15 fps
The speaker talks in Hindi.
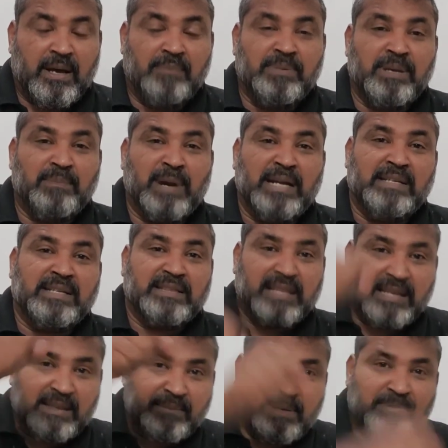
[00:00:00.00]
अब ये बाल्टी
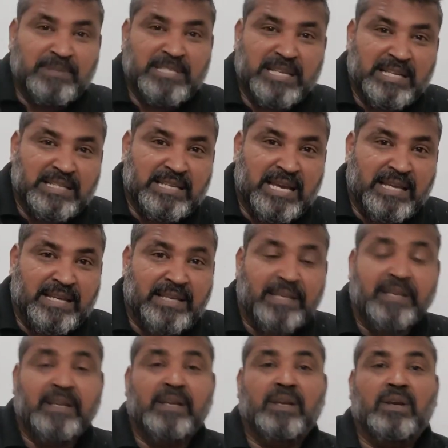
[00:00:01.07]
तली में भी चली जाएगी